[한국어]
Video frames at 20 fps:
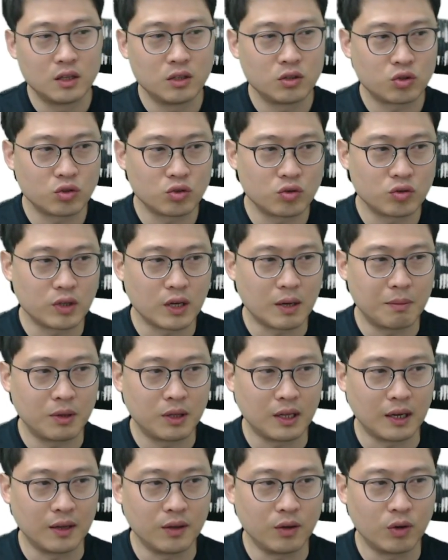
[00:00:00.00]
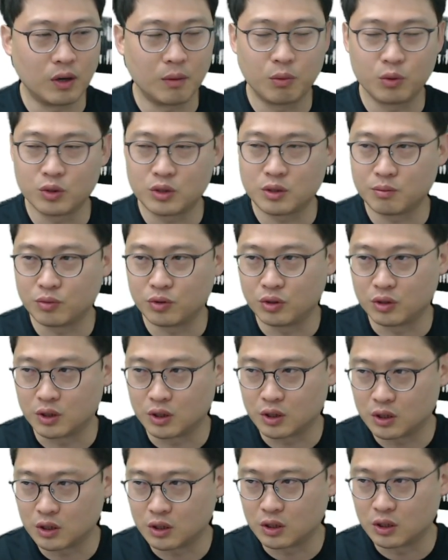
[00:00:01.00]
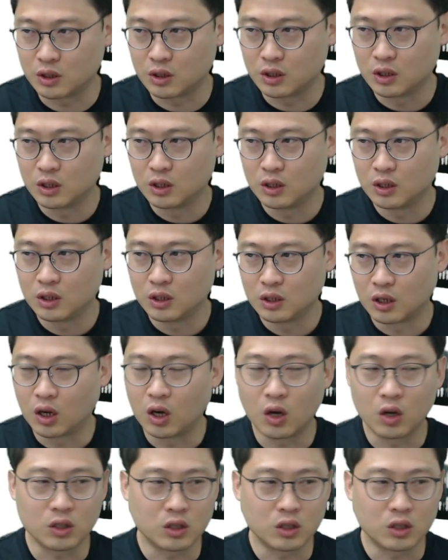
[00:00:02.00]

중국에 한번 다녀와 보신 분들은 어,